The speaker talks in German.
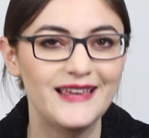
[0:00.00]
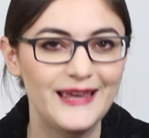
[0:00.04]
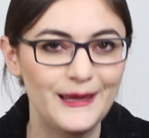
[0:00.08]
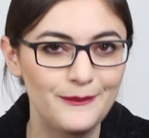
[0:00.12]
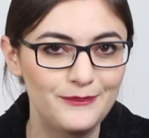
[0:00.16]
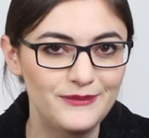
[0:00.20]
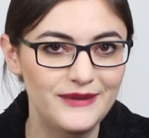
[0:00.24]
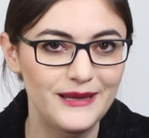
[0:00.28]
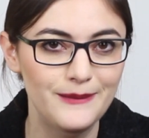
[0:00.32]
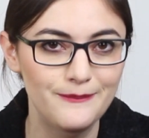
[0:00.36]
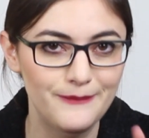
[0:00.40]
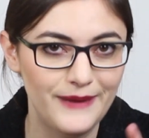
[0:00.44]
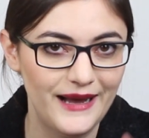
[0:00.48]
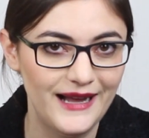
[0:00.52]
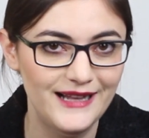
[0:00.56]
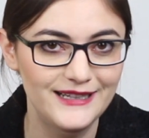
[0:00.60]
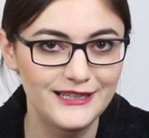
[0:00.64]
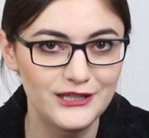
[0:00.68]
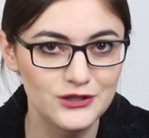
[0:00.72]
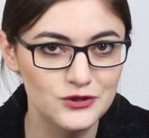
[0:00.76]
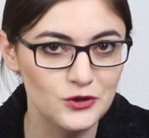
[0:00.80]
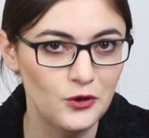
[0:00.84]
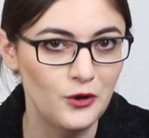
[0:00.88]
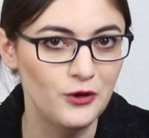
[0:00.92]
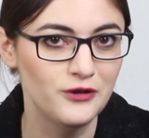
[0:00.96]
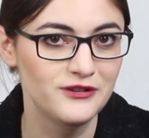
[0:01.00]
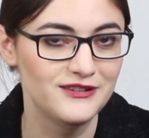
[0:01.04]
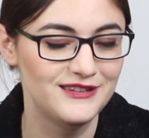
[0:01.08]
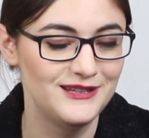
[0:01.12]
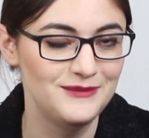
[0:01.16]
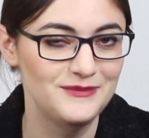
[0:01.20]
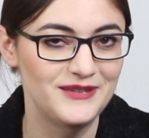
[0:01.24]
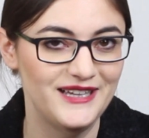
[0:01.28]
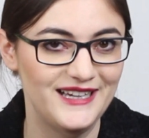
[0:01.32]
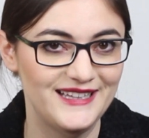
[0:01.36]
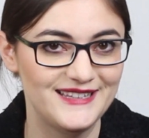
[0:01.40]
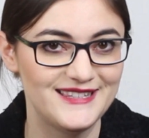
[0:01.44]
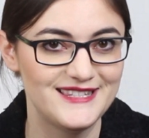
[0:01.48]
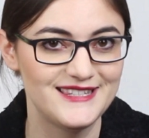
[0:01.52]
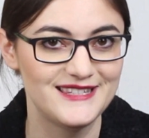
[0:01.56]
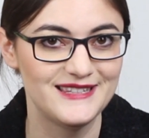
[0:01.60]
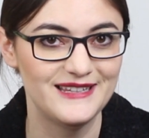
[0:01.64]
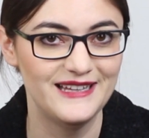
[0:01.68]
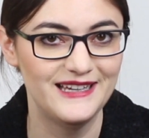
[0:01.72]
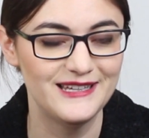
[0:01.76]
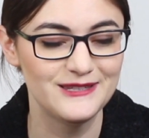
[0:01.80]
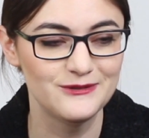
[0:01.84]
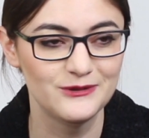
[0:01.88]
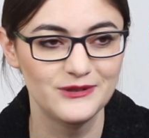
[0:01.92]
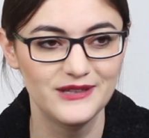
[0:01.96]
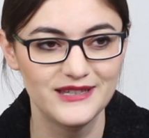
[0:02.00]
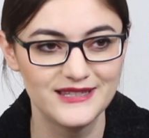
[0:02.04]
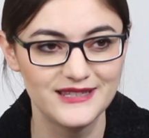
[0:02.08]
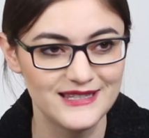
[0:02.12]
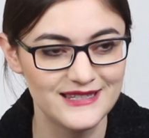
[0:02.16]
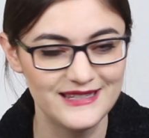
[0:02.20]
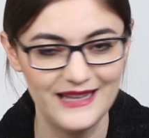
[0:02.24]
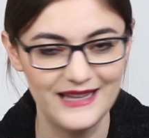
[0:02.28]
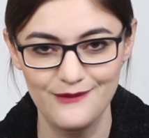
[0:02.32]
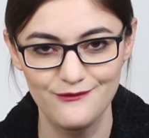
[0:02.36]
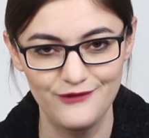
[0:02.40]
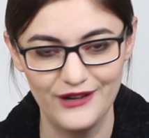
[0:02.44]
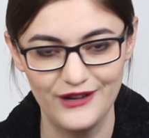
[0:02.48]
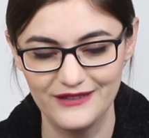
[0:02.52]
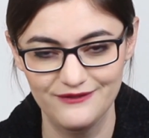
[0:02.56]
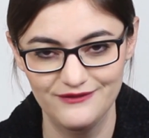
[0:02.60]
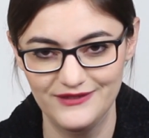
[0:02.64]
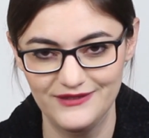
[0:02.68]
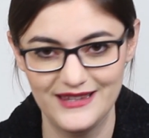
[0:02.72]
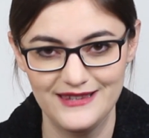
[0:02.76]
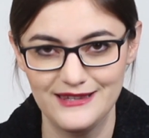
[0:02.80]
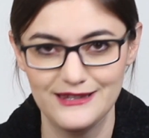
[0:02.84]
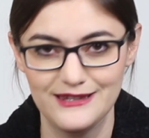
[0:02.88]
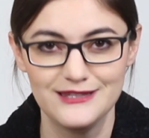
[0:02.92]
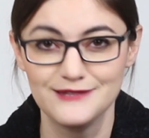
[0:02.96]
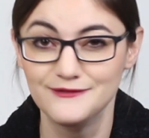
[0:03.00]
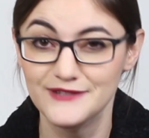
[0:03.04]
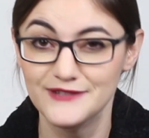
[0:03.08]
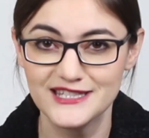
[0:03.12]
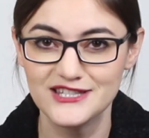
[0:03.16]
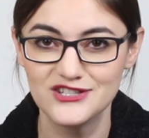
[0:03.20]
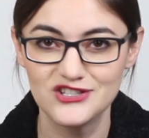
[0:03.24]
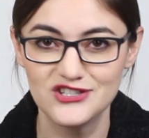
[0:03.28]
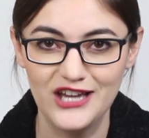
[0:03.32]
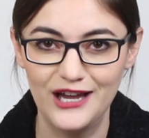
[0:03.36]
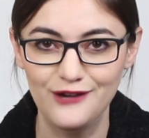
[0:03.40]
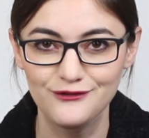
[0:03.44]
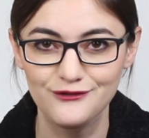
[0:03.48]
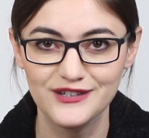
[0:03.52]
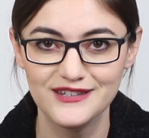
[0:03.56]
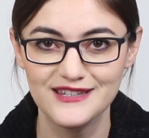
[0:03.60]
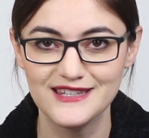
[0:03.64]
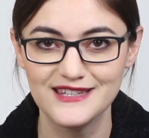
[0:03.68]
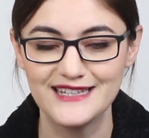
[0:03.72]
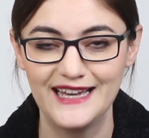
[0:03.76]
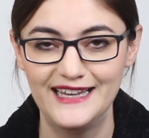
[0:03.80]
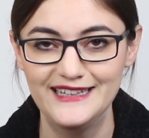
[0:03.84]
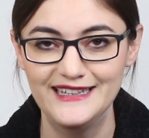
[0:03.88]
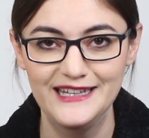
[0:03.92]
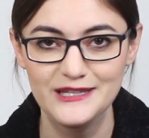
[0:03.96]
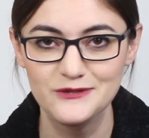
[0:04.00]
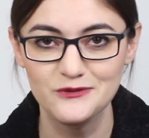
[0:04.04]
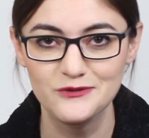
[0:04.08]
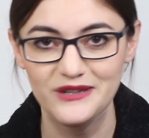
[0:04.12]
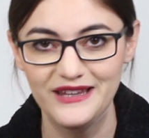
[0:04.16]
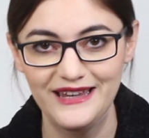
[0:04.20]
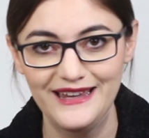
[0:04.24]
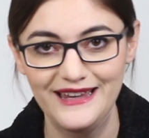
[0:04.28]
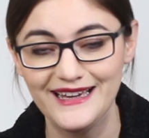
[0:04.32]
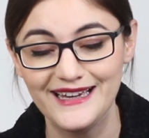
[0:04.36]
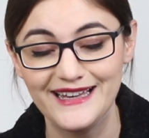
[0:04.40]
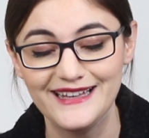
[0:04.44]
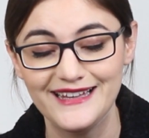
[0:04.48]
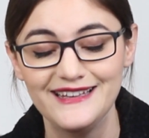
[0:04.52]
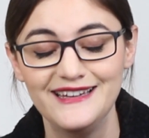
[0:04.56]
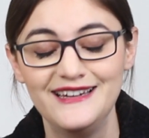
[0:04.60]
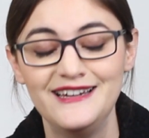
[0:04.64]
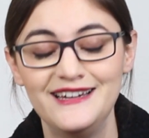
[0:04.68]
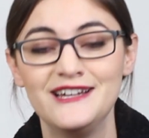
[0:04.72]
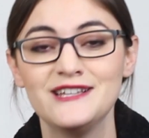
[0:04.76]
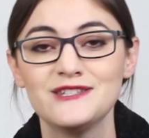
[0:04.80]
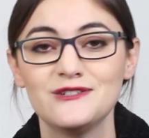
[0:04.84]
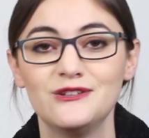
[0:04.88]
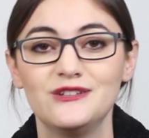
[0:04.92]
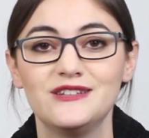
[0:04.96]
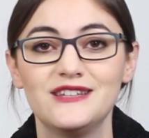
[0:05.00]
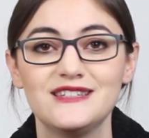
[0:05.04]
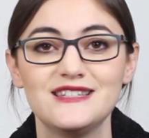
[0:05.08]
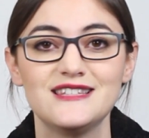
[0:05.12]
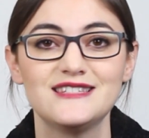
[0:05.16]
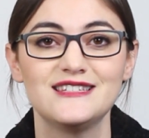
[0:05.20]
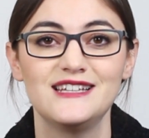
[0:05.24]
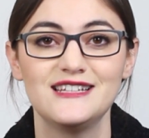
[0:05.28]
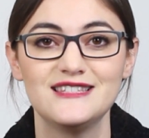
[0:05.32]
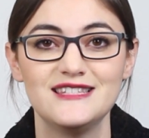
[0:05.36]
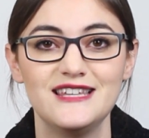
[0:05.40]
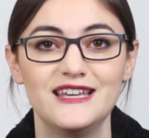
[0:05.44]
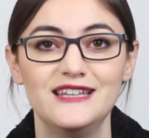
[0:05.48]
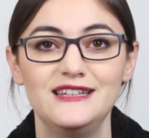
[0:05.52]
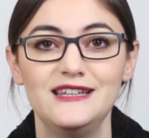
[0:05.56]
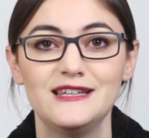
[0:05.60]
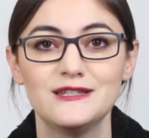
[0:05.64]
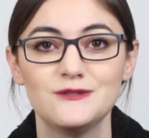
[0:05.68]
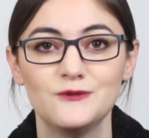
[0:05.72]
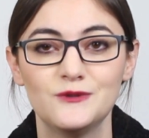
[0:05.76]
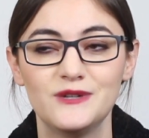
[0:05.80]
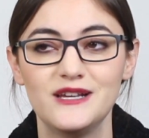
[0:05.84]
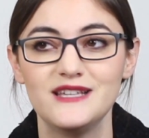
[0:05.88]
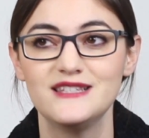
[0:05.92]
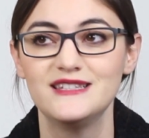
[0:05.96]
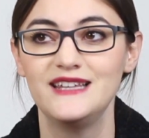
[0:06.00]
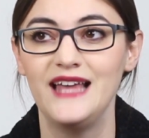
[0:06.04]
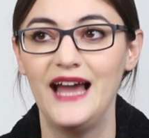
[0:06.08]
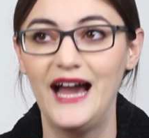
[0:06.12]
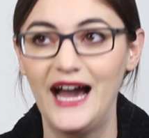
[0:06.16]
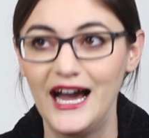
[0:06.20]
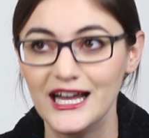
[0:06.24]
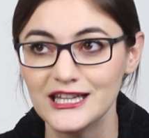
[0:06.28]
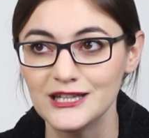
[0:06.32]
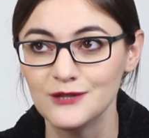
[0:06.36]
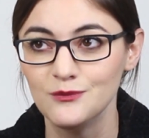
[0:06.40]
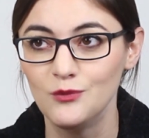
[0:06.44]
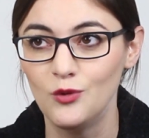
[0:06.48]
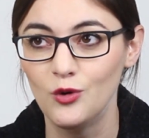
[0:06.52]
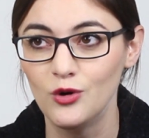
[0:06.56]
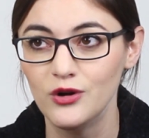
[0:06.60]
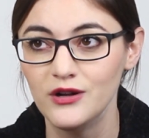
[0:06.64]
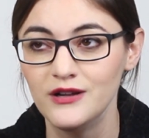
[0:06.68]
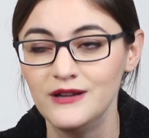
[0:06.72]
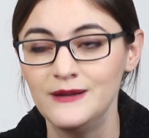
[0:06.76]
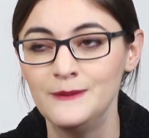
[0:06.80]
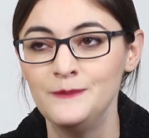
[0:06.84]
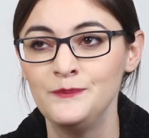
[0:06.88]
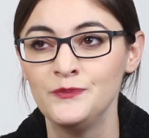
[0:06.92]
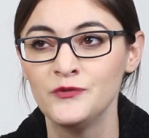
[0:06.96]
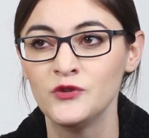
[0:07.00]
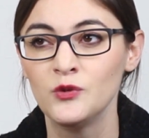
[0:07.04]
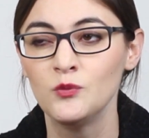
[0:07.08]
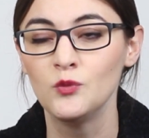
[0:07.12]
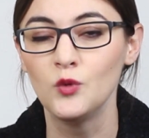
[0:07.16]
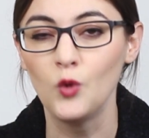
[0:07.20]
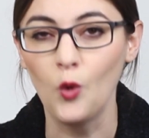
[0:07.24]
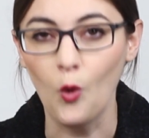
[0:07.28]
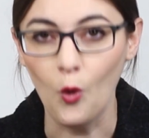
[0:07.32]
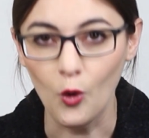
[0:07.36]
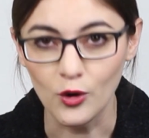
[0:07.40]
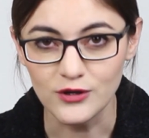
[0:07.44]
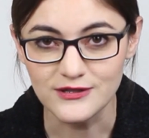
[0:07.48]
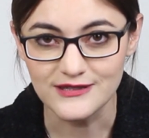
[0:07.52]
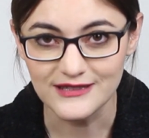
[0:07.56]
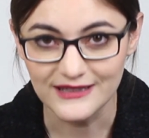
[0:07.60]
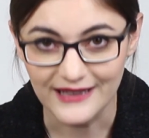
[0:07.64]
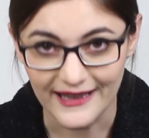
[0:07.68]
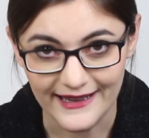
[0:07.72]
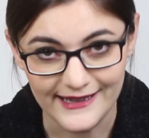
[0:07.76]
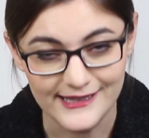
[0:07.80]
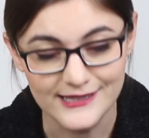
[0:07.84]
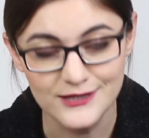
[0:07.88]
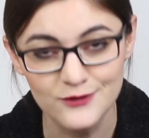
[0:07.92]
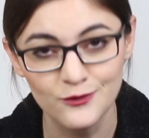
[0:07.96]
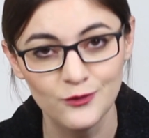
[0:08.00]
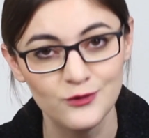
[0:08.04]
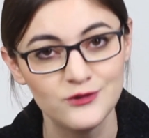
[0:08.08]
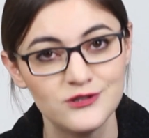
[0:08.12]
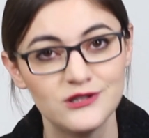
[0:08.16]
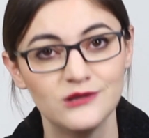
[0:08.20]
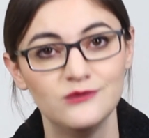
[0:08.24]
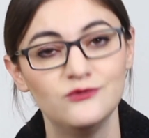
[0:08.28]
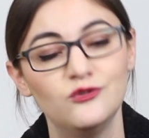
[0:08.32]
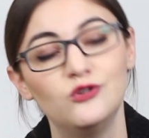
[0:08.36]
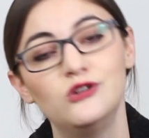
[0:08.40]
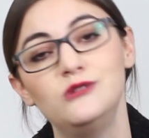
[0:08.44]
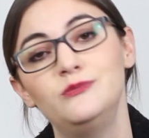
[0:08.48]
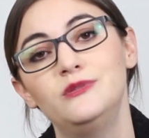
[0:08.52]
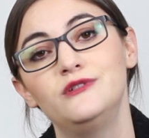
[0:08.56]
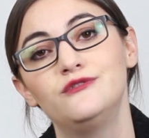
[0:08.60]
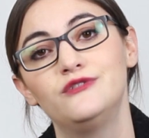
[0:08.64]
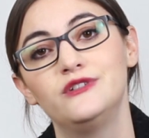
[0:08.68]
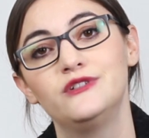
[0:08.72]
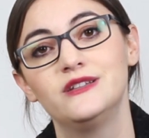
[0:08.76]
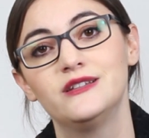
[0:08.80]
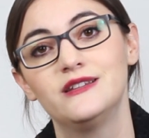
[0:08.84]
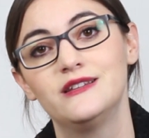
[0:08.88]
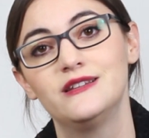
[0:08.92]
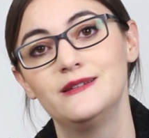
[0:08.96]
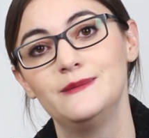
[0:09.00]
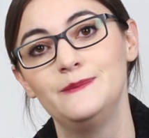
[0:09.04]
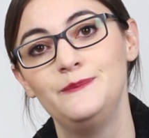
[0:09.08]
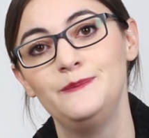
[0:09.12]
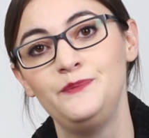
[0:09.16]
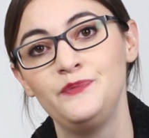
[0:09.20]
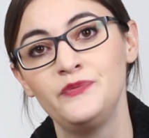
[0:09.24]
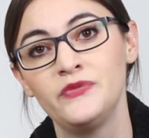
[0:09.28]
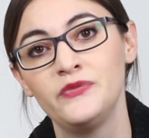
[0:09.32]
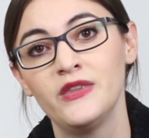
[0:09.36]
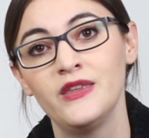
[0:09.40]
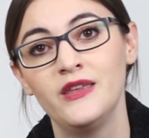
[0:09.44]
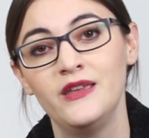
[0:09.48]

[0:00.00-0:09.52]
Gebt dem mal eine Chance, dem Ganzen. Also es ist einfach, das ist Wissenschaft, das ist keine Esoterik, sondern es ist tatsächlich so, dass die Atmung zum großen Teil zu unserem Wohlbefinden